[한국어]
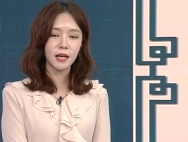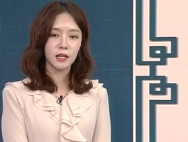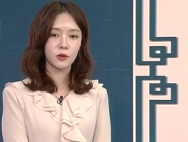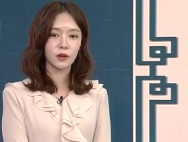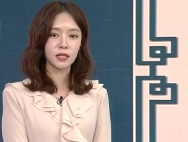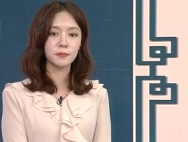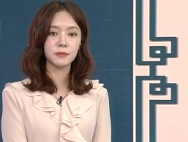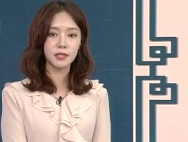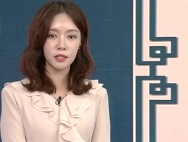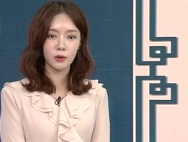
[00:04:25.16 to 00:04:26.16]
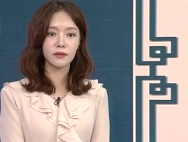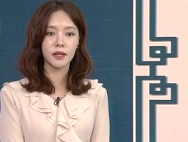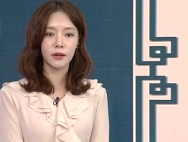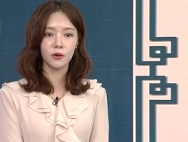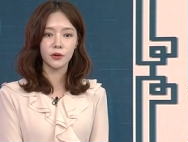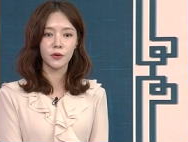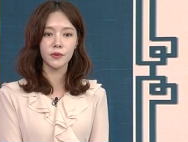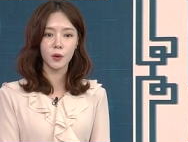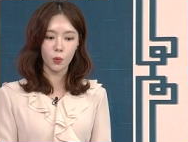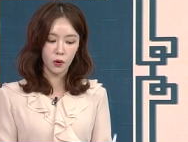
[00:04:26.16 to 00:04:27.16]
이렇게 급등이 됐네요.
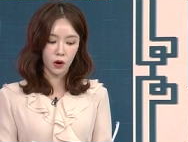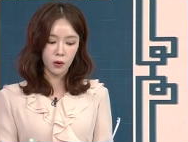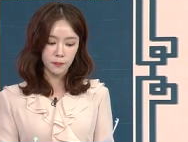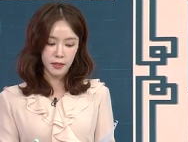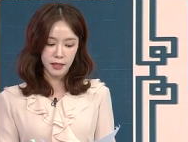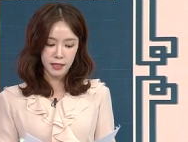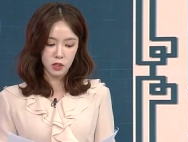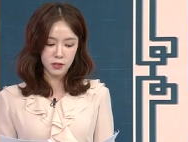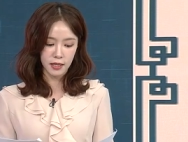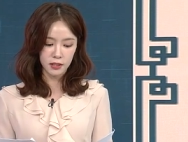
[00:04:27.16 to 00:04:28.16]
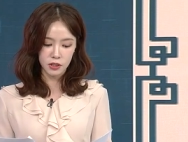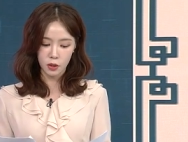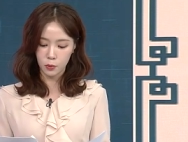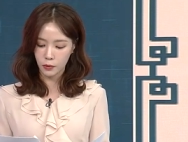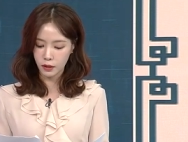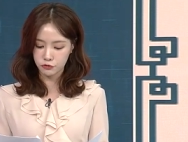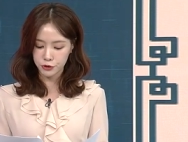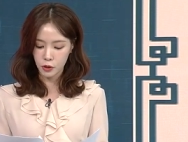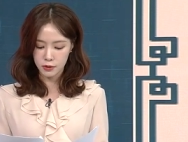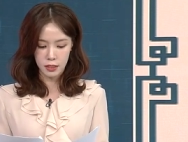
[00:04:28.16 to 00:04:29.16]
현대공업 익절 사인
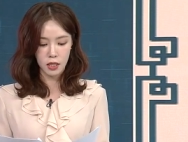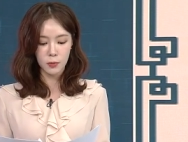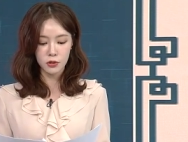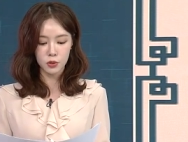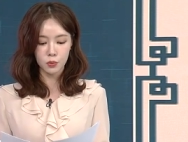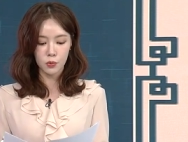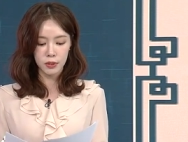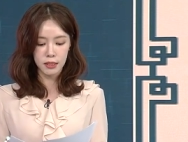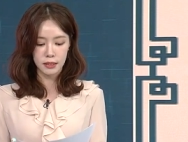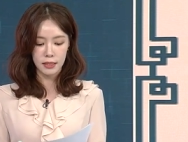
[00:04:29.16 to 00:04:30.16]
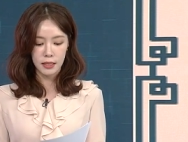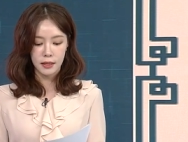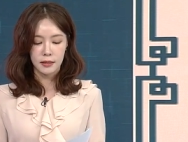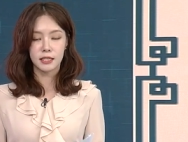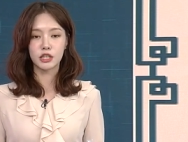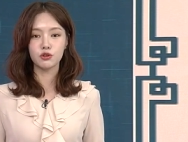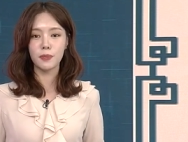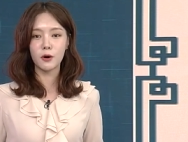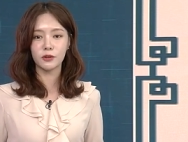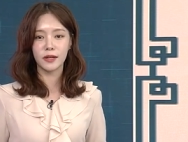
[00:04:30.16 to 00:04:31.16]
드려보겠고요. 자, 세 번째 종목은
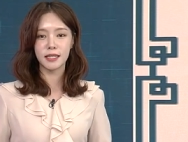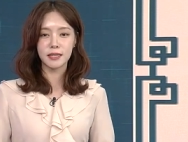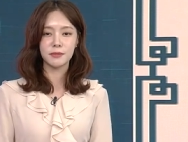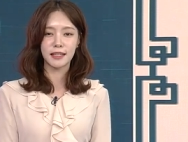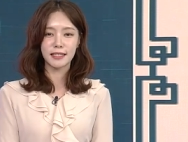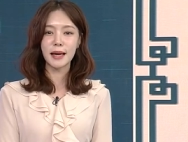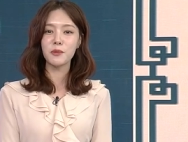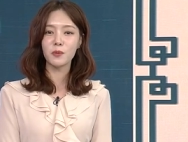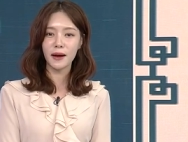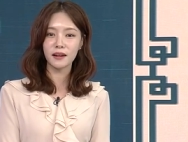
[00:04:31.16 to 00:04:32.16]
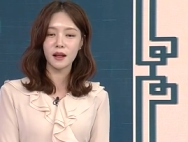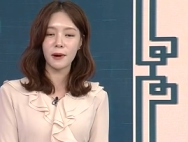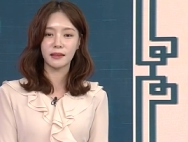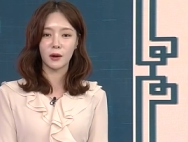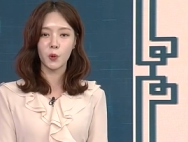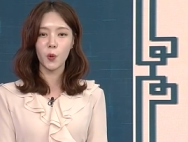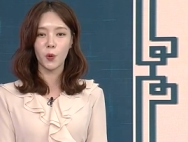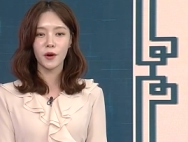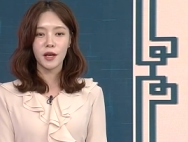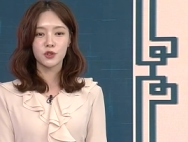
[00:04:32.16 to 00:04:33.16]
G2파워 되겠습니다. 3월 8일에 음.
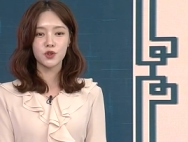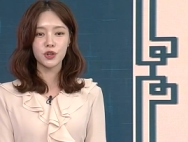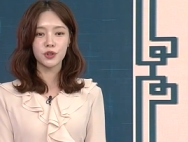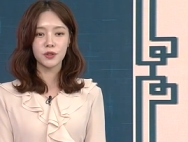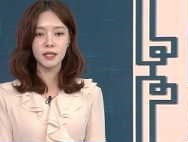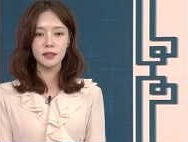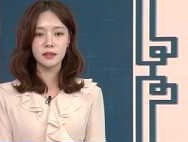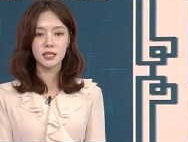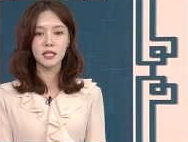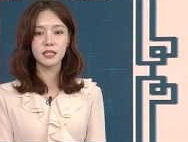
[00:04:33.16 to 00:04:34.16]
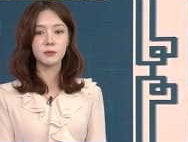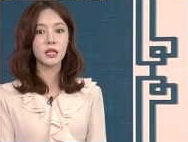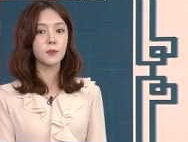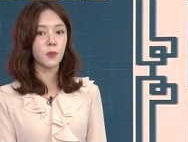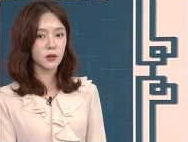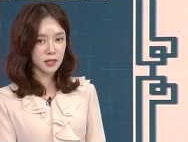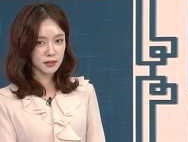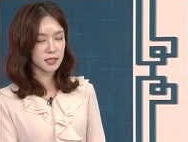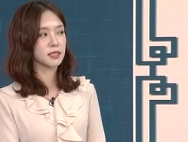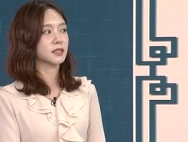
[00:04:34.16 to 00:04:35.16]
받았고 수익률은
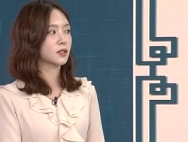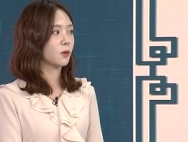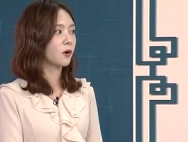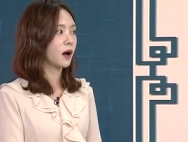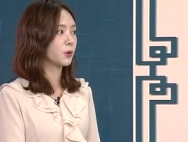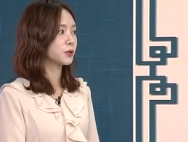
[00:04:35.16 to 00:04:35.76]
71% 넘어가고